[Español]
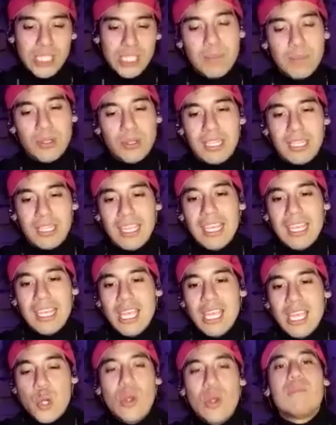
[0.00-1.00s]
porque
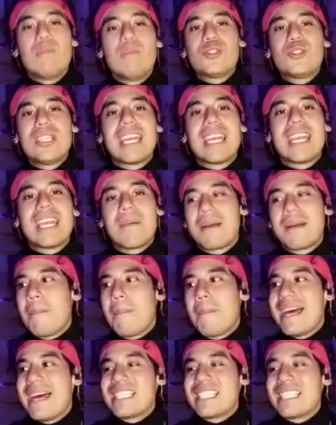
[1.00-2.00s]
no hay música
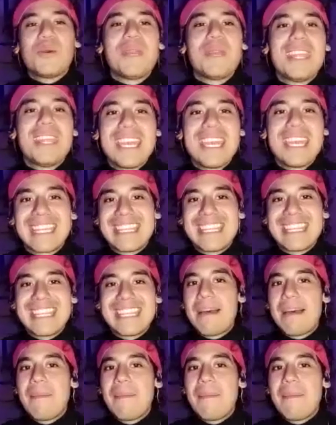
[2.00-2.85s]
más movida y que te haga